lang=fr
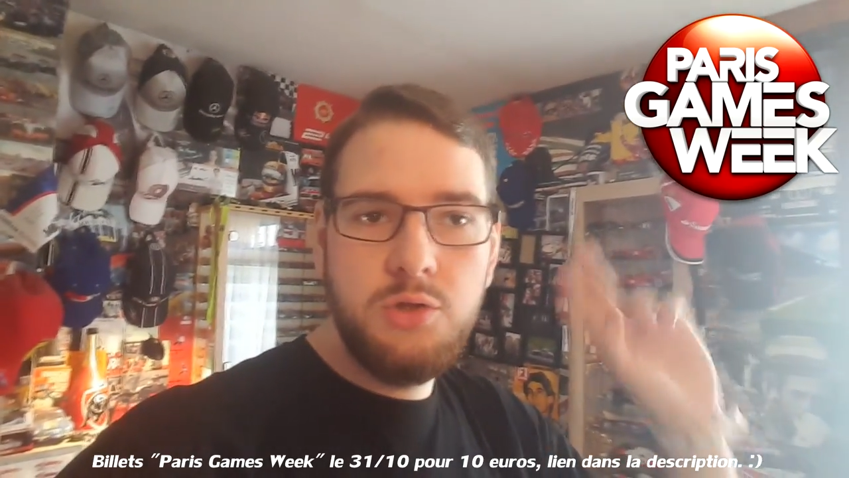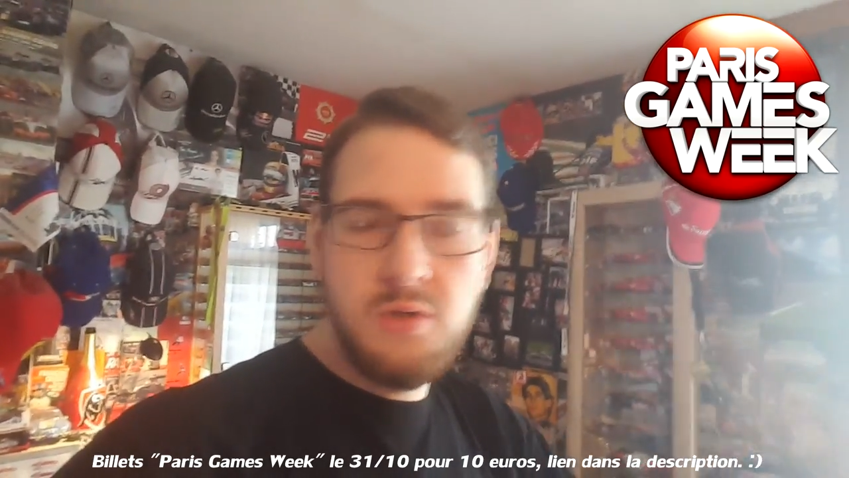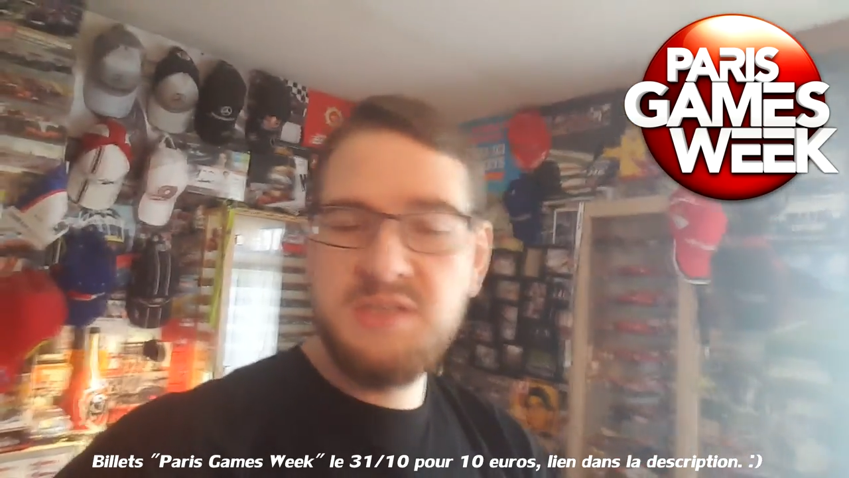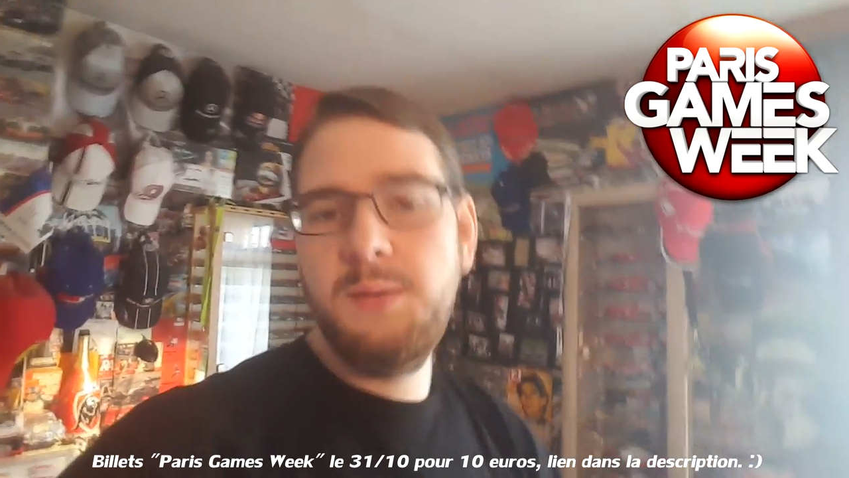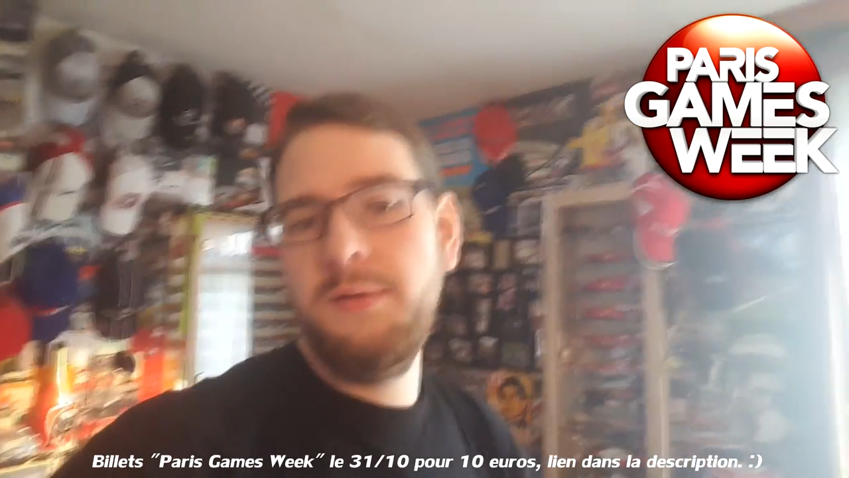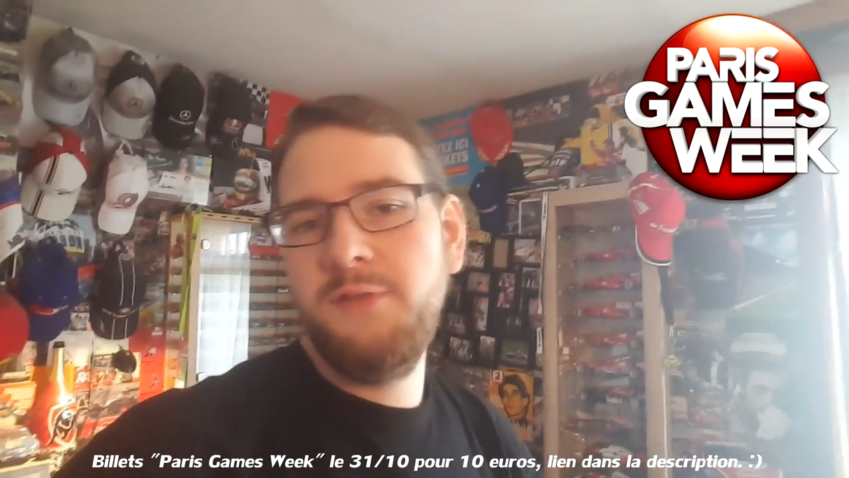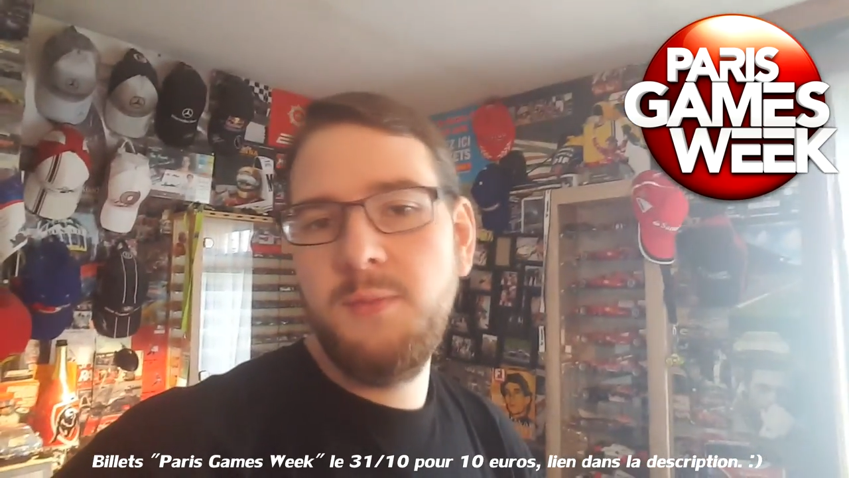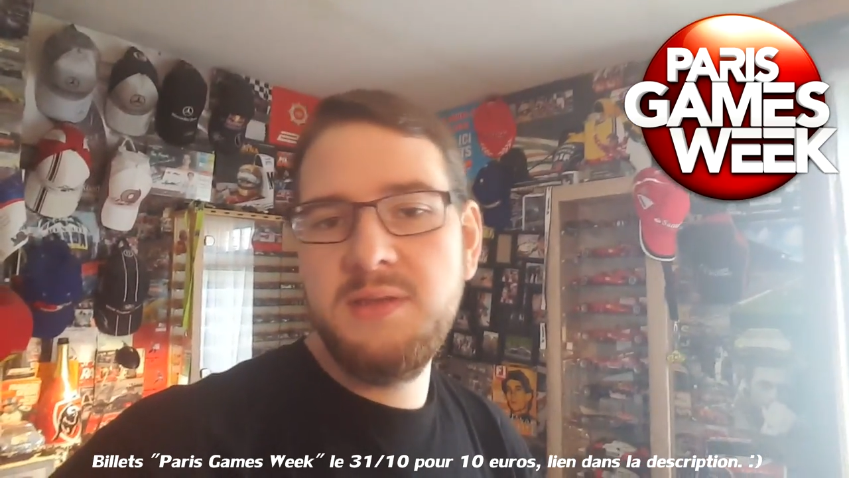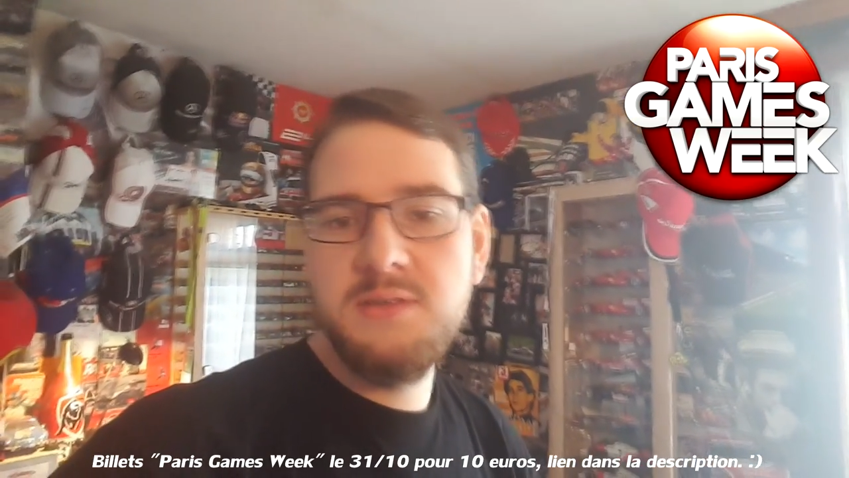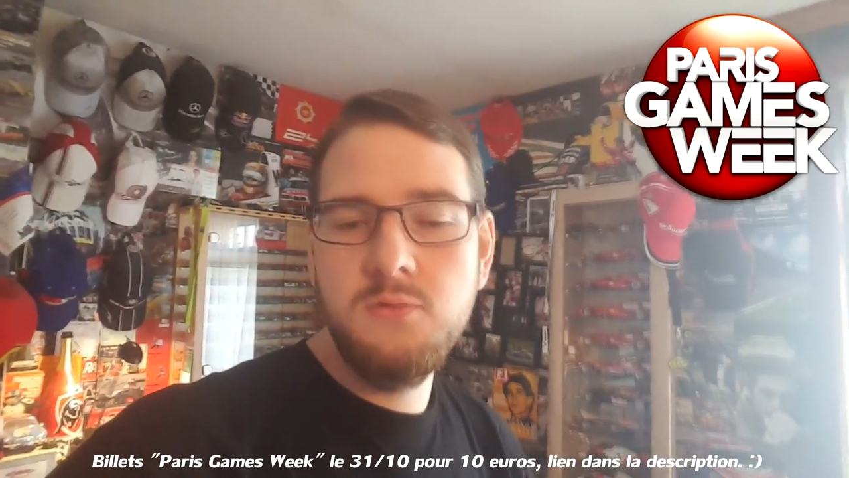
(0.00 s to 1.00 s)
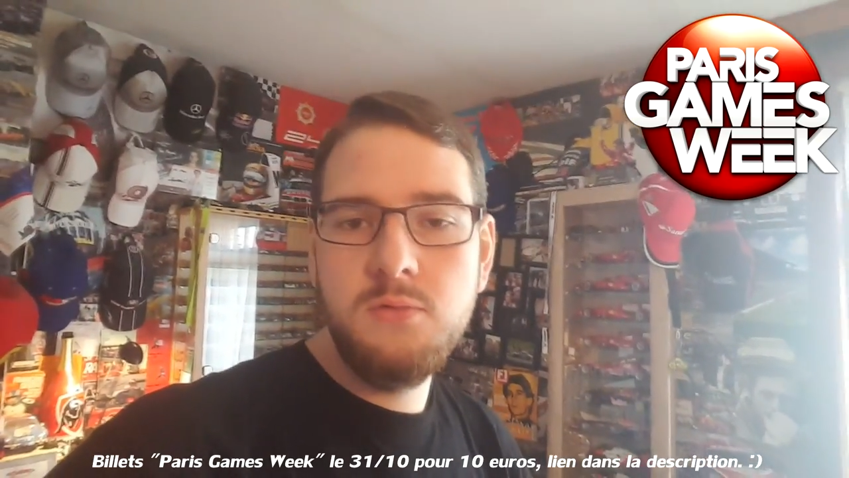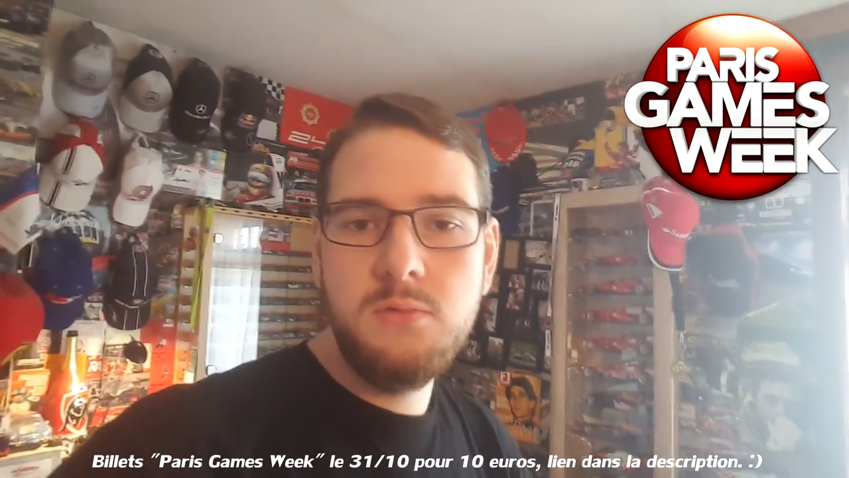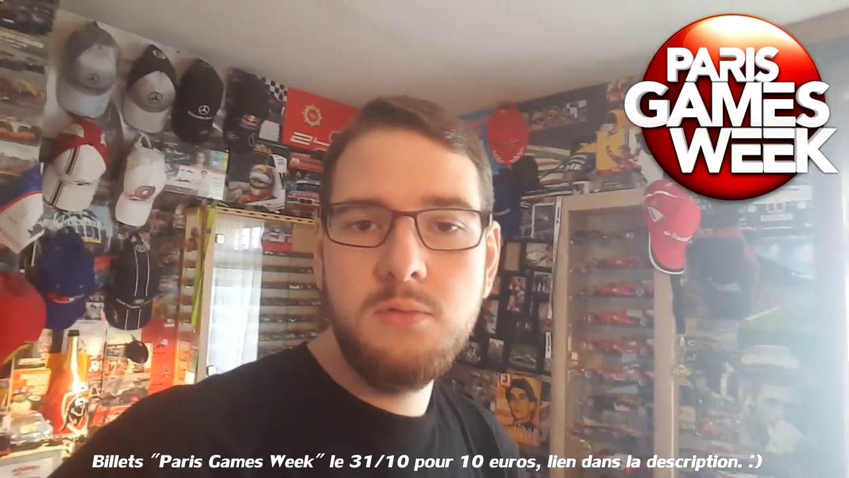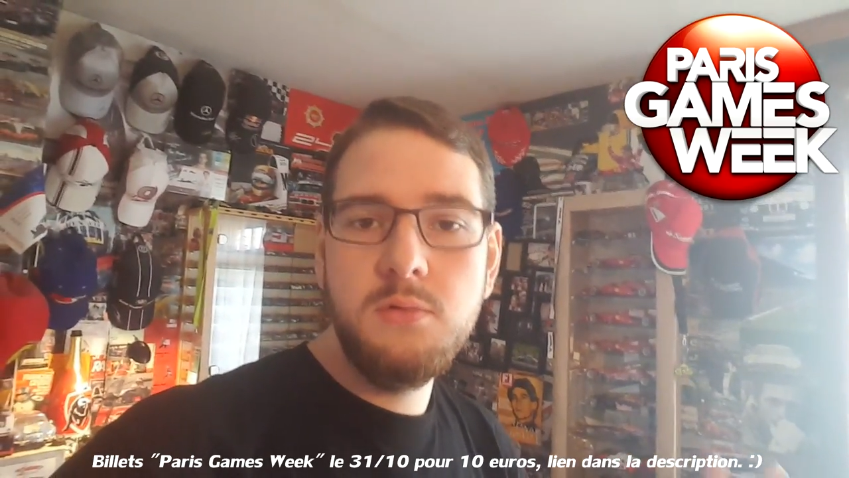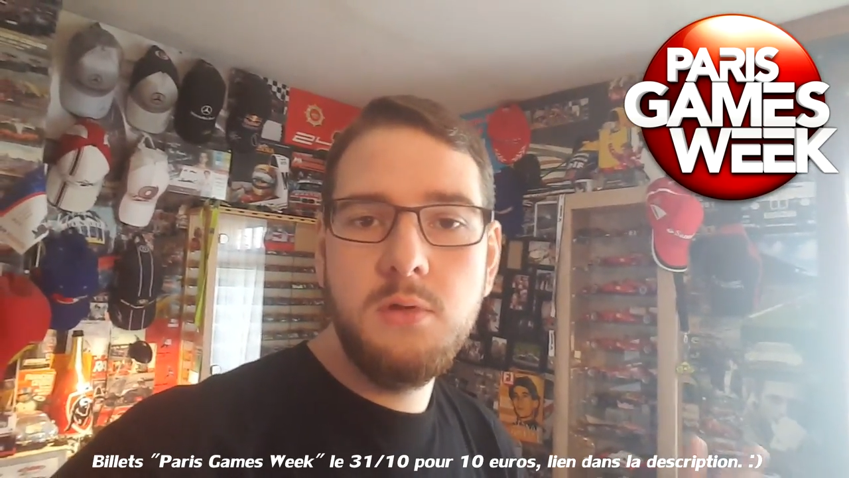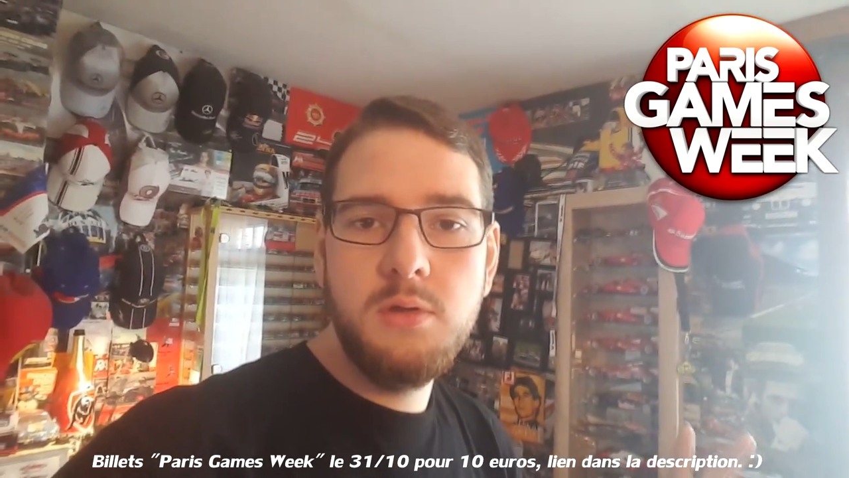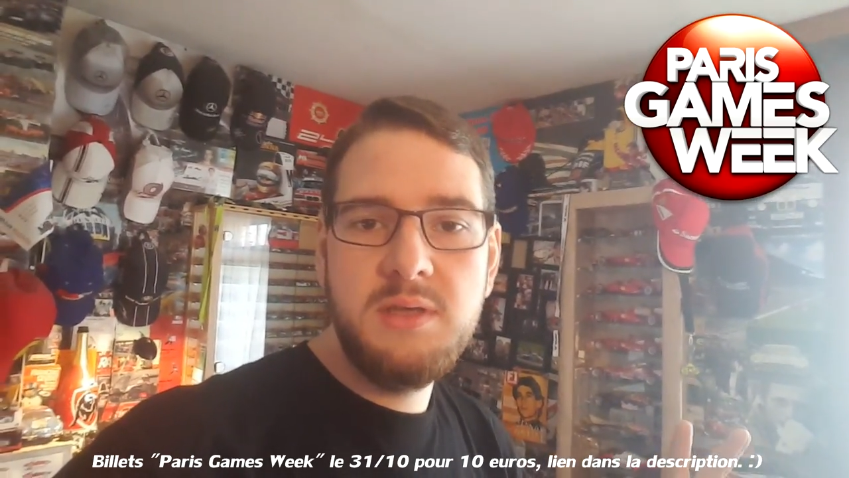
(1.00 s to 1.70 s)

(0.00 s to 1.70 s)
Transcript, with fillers: deuxième information euh,